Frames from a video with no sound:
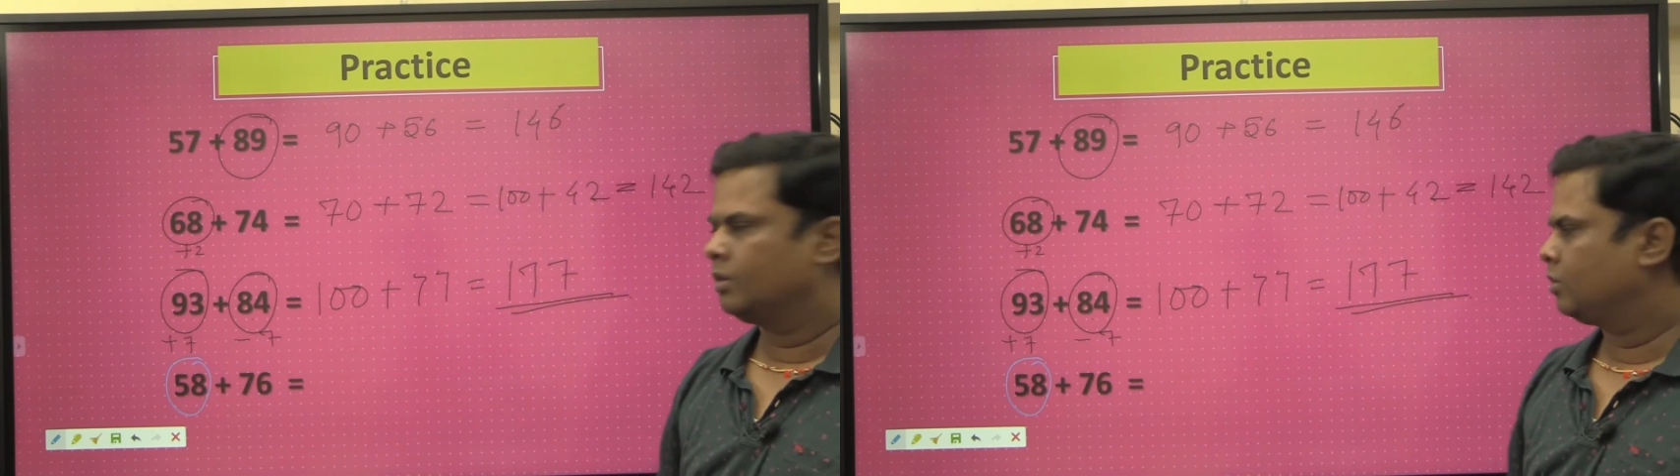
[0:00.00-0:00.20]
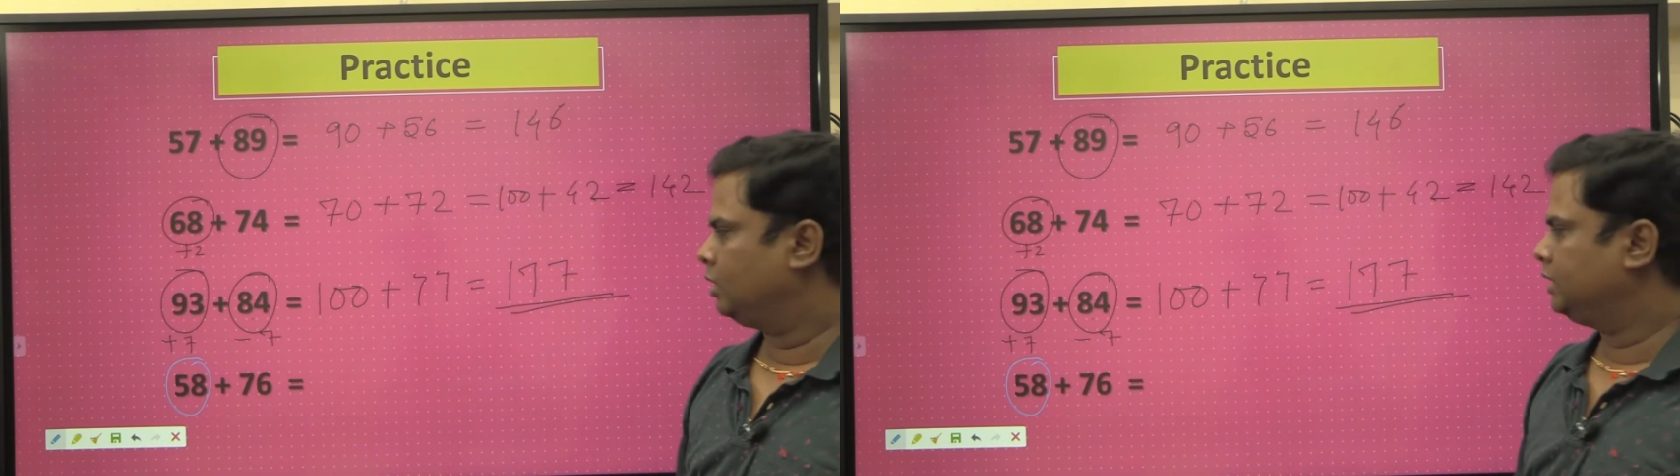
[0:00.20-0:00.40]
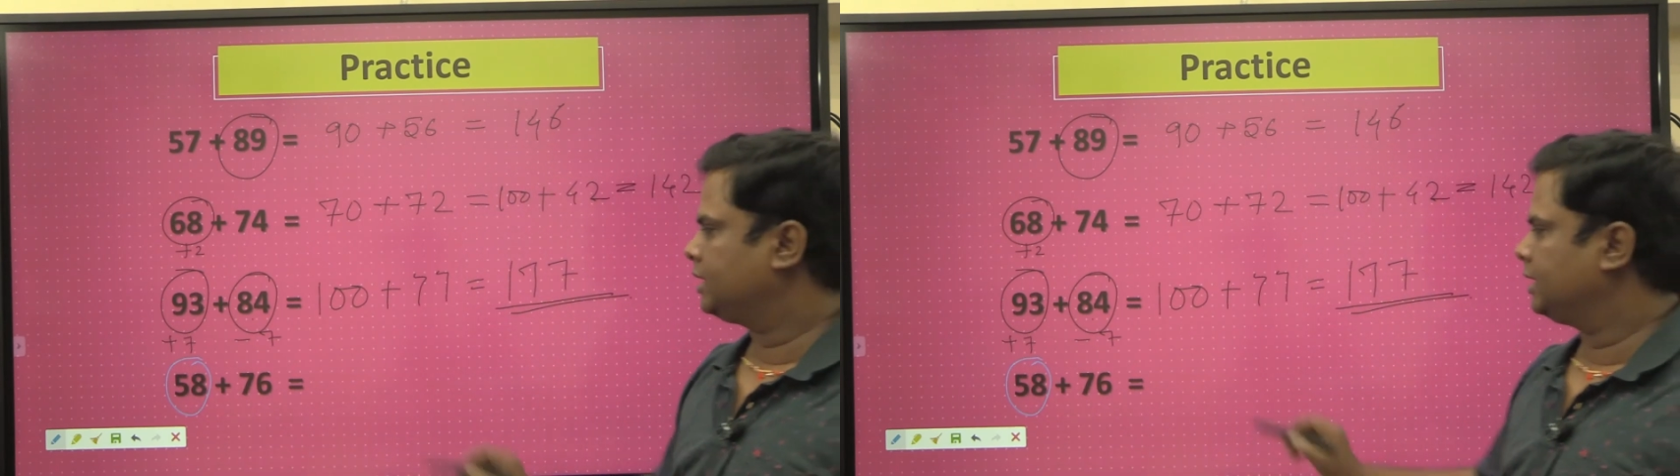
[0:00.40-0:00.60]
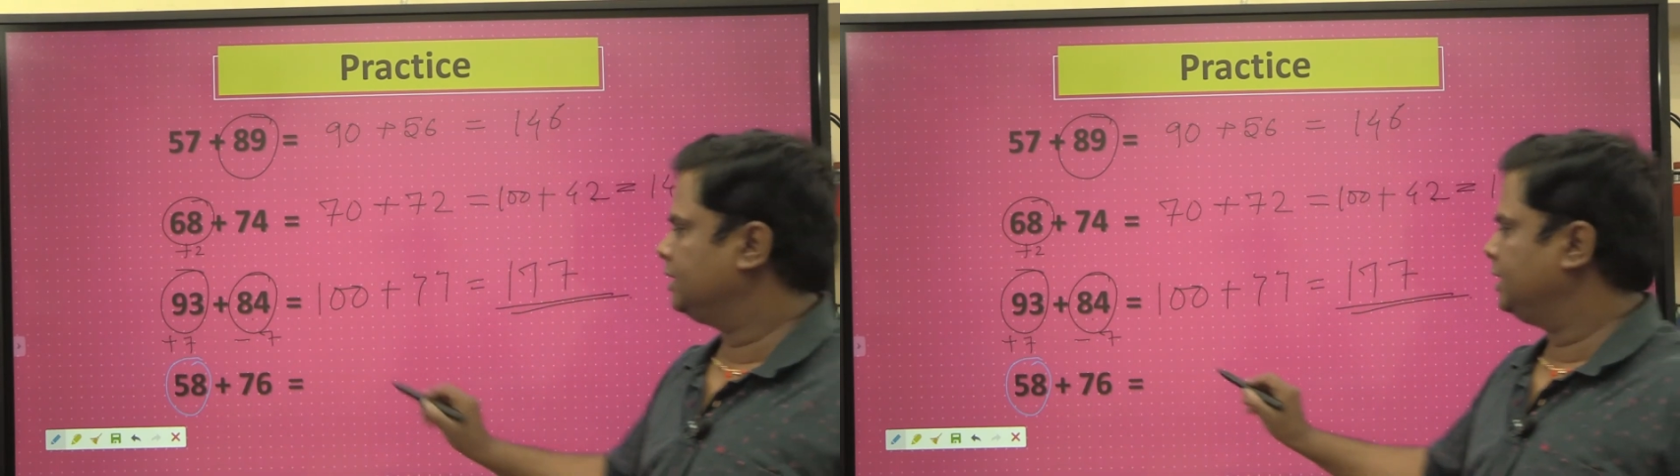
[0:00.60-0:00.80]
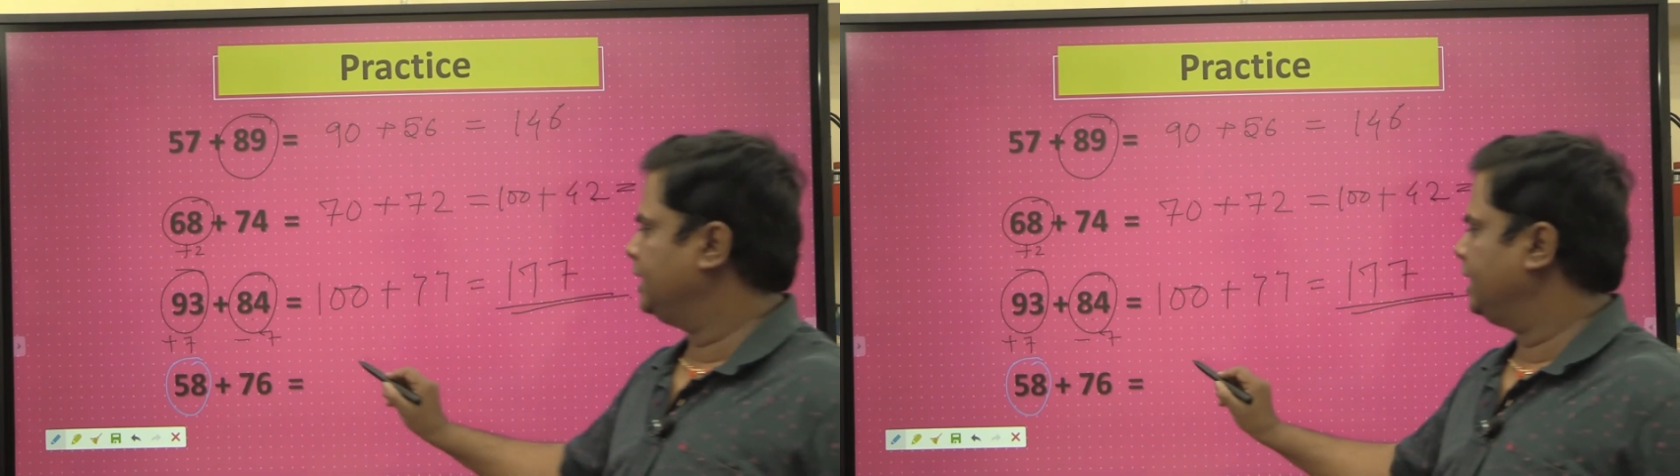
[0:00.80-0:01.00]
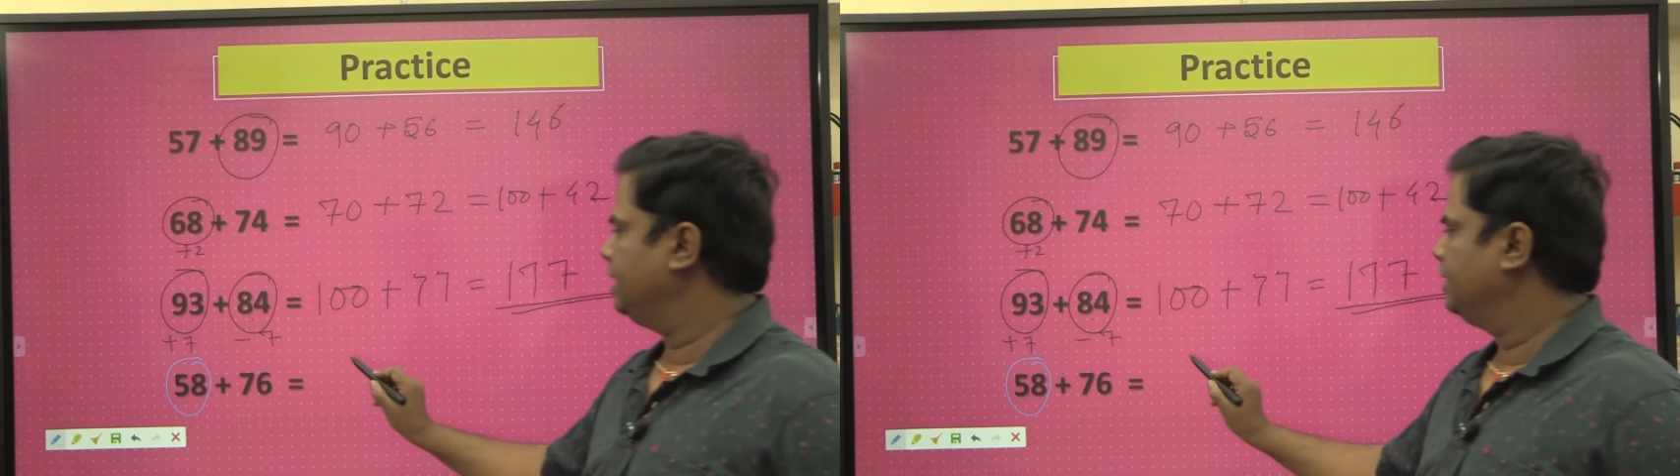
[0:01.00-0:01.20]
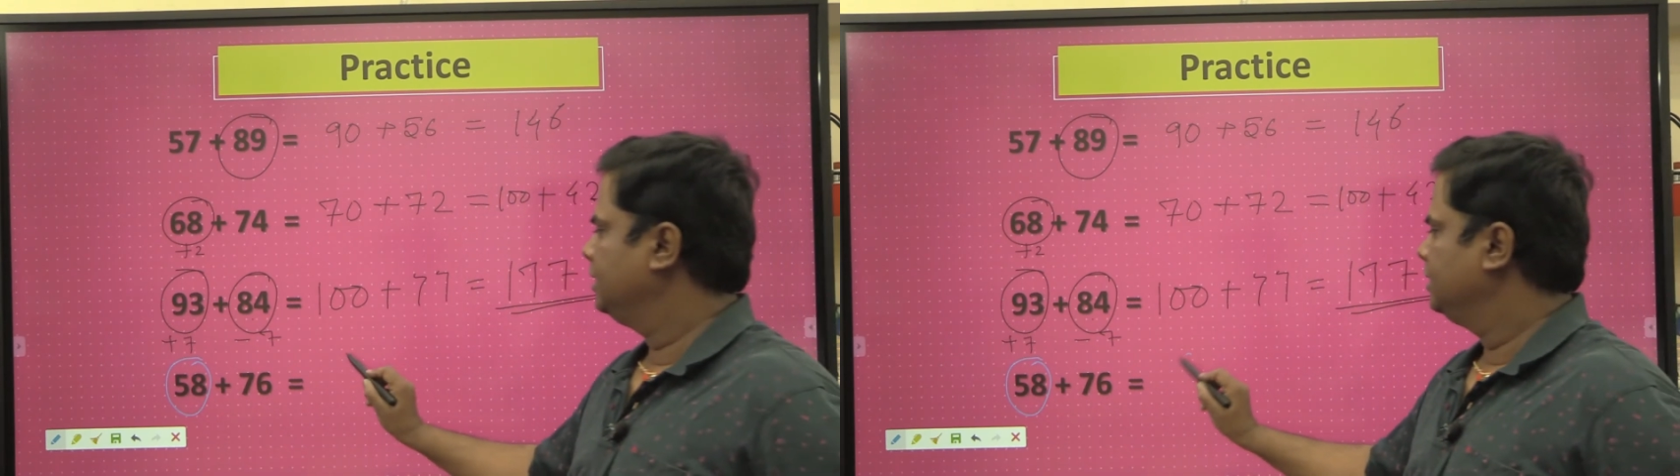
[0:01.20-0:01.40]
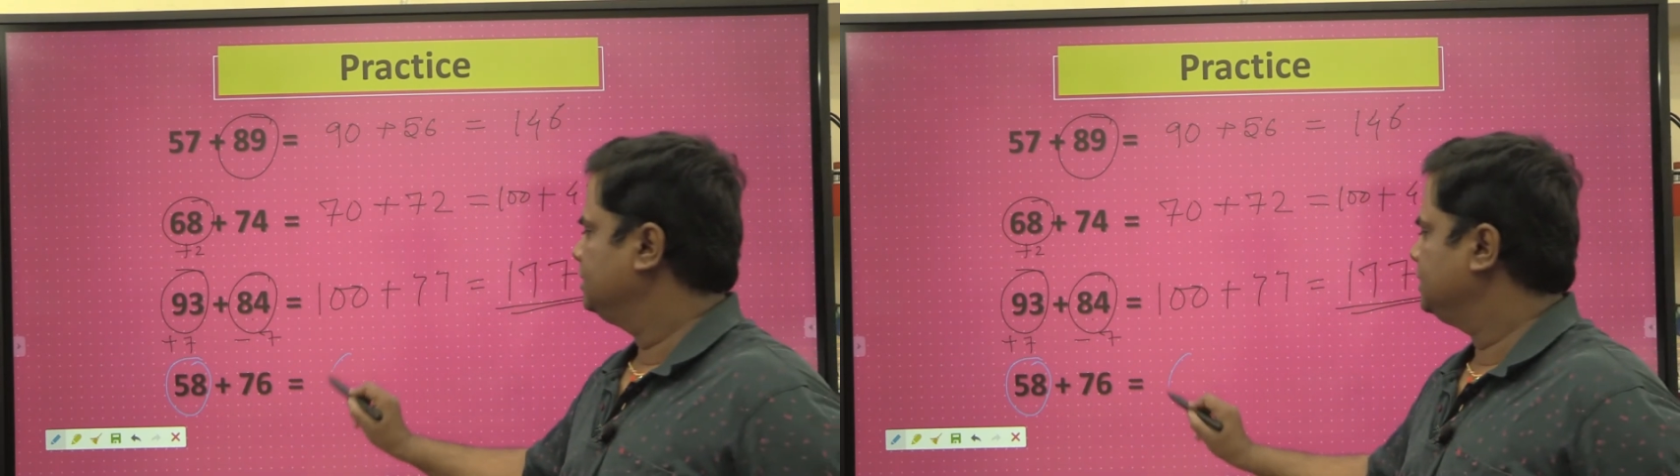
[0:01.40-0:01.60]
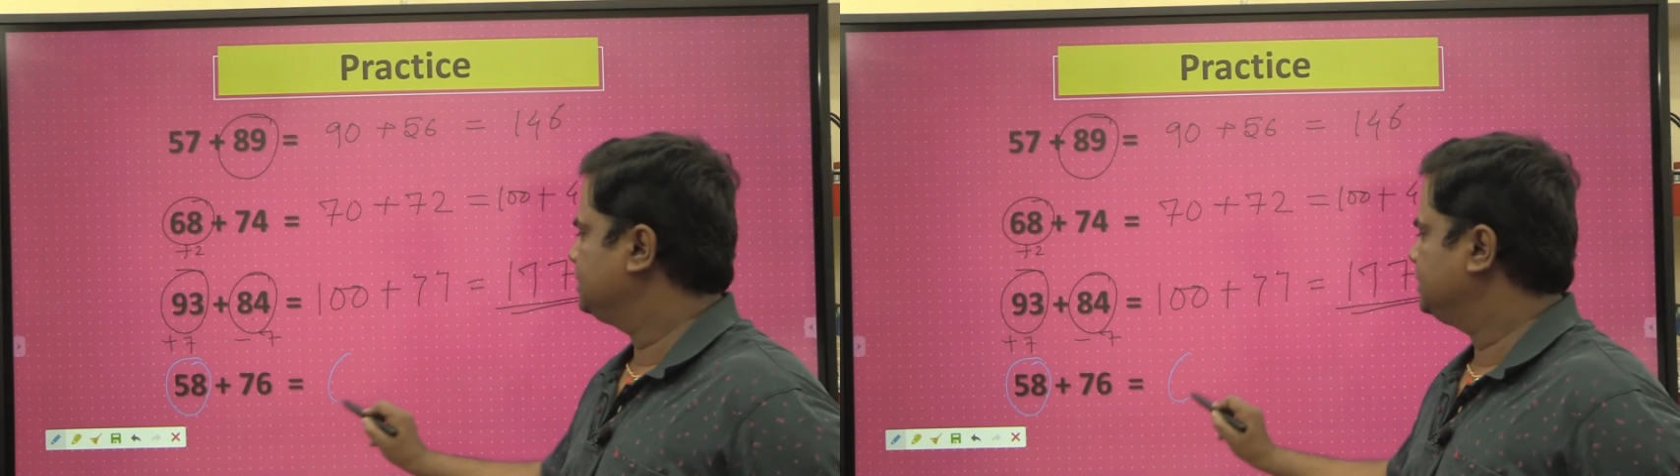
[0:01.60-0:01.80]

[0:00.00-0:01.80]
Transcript: कोई दिक्कत नहीं है ये